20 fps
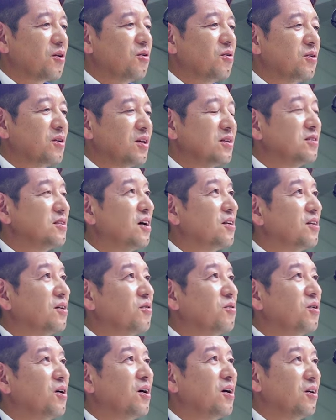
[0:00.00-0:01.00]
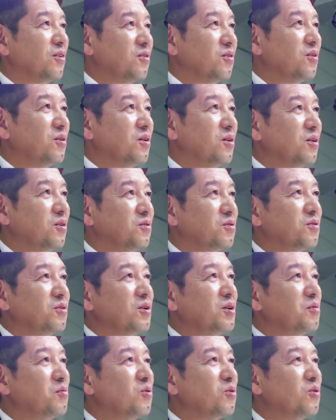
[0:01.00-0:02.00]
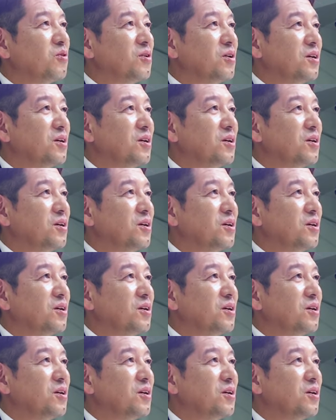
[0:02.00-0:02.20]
業を手伝ってくれんかと福井に戻っ